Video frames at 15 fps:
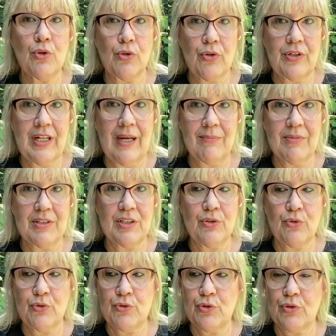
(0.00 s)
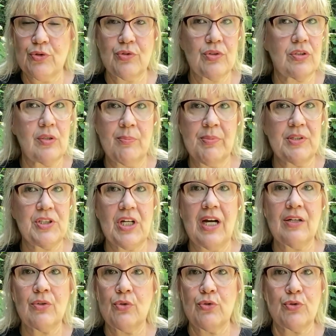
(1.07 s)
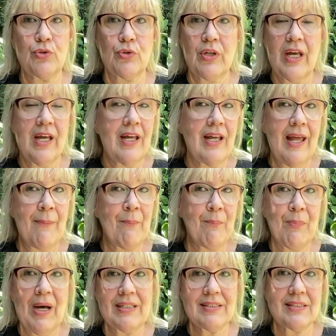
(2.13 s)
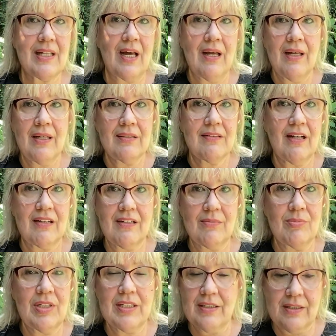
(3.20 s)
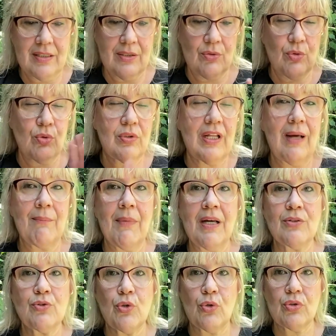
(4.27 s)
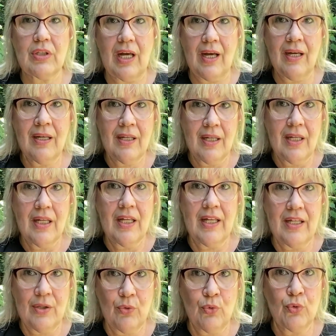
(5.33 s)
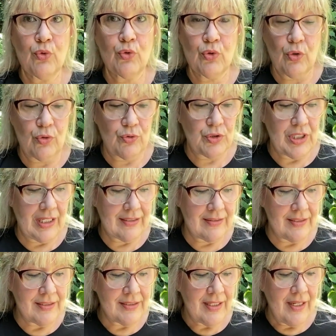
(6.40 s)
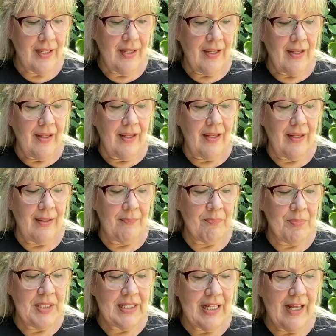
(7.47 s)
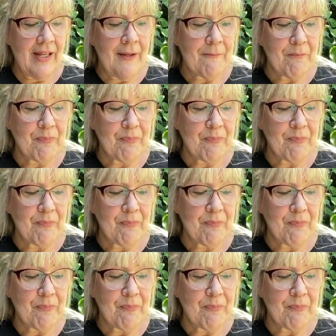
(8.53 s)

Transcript: çok önemlidir. Küçük bıçak, küçük hep pasta takımlarını kullanmak çok daha e, uygun olacaktır. E, bir de